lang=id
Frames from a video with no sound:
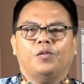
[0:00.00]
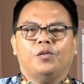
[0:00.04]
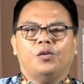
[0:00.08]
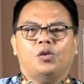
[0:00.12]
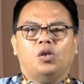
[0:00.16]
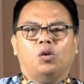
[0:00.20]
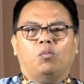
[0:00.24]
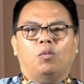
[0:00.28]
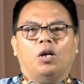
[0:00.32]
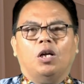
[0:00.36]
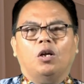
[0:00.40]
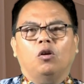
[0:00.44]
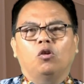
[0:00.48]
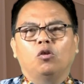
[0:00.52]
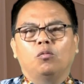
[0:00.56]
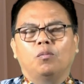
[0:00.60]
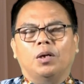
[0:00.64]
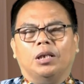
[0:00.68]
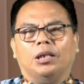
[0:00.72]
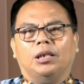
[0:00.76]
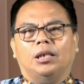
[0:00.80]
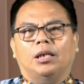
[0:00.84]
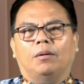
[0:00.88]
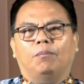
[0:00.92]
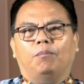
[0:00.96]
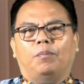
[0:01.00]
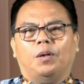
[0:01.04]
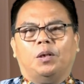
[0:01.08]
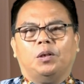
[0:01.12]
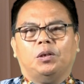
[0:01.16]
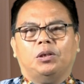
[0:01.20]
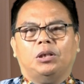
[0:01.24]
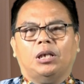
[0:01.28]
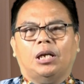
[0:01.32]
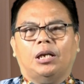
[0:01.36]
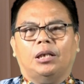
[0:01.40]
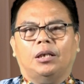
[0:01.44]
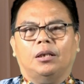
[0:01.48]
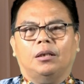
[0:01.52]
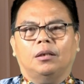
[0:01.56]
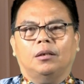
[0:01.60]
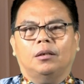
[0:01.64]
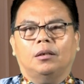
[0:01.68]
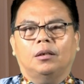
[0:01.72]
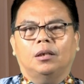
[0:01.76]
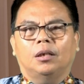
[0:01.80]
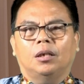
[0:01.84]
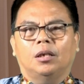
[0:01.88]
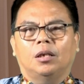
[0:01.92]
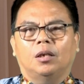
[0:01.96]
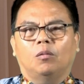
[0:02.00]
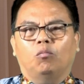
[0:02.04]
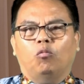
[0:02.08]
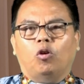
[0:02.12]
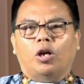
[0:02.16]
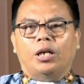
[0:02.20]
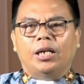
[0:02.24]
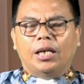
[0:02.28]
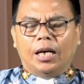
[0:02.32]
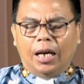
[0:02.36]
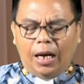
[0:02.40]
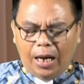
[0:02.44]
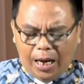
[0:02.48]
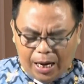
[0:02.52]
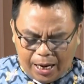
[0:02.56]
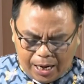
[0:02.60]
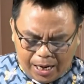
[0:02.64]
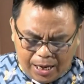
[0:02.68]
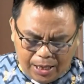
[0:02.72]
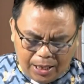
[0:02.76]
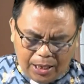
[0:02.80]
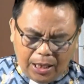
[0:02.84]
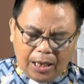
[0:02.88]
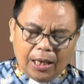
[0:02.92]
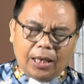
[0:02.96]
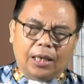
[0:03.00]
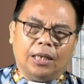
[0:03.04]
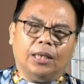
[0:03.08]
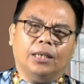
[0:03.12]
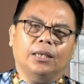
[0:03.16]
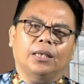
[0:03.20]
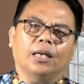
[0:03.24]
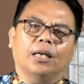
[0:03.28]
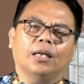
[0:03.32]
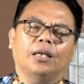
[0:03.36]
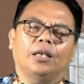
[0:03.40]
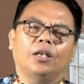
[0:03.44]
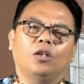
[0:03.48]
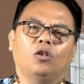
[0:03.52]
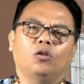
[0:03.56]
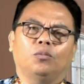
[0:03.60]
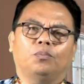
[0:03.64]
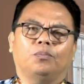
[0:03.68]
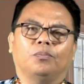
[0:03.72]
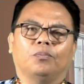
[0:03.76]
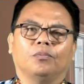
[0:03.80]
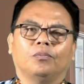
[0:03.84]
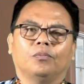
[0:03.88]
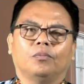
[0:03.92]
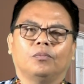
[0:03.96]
Sebagai umat yang percaya. Bahwa dialah Allah yang hidup.